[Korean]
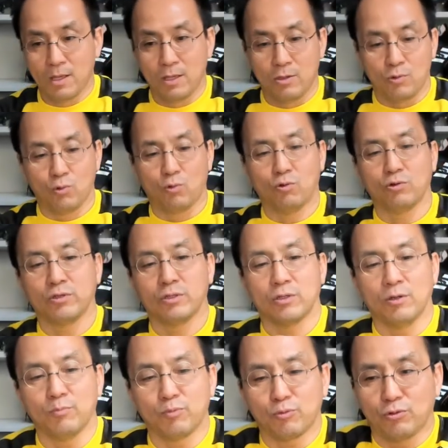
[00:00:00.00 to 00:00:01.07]
요거는
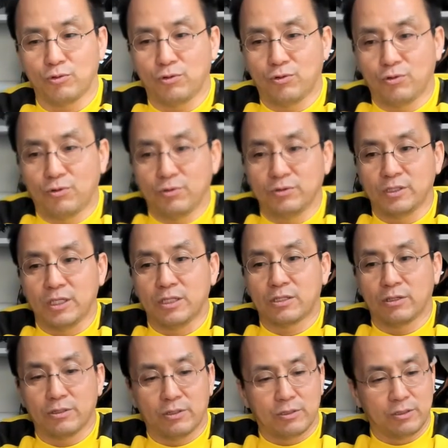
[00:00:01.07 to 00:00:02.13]
엄브로 이제
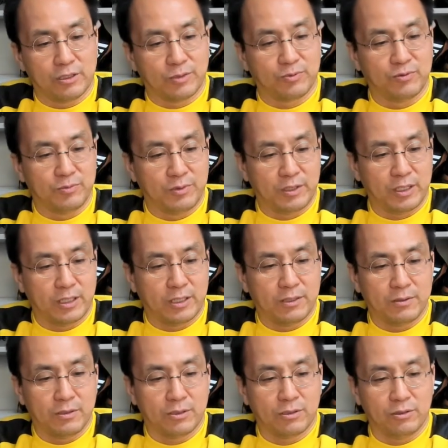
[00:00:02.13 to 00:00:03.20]
이터널
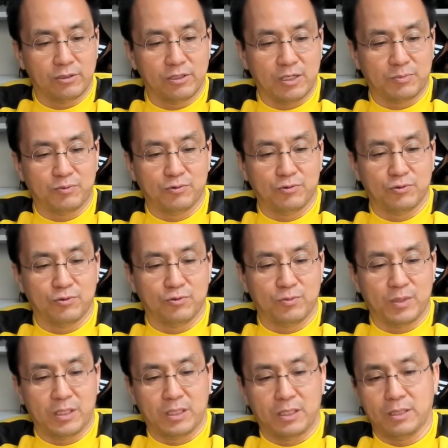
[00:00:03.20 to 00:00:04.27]
제품인데 이터널
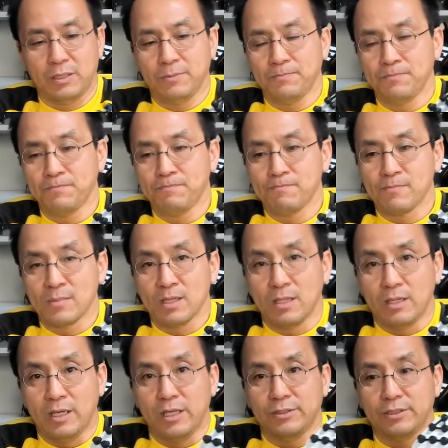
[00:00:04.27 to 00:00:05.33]
제품의
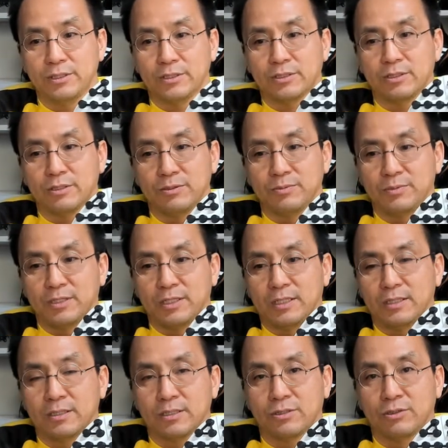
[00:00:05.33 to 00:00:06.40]
에이지 스터드입니다.
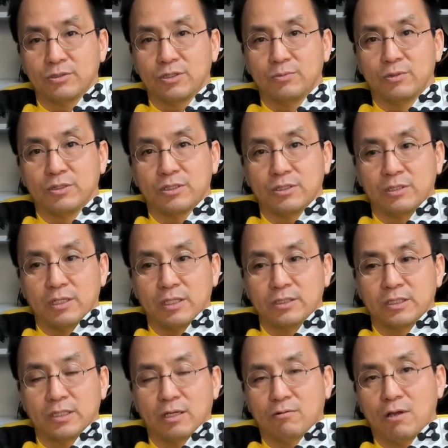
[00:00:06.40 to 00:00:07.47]
그러니까 정식 명칭을
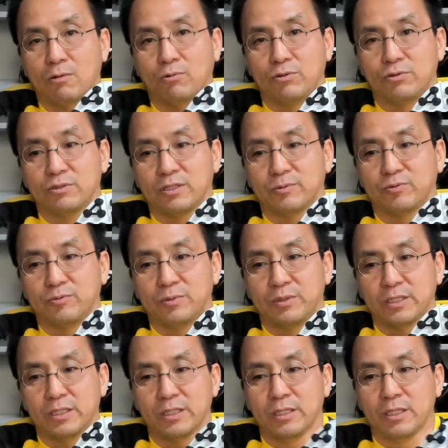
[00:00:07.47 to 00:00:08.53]
에이지라고 갖고 있는
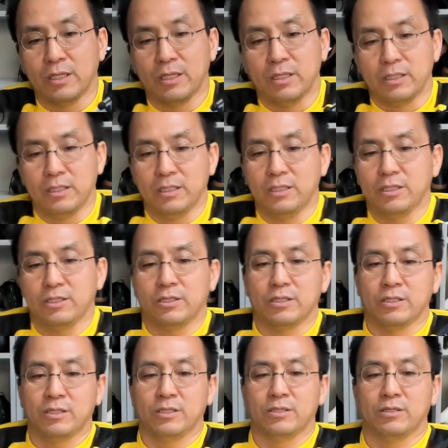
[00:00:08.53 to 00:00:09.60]
제품인데 이,
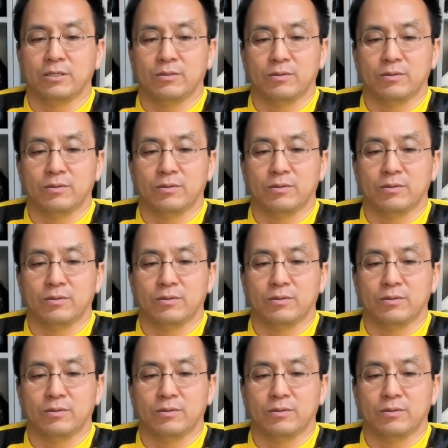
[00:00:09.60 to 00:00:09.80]
이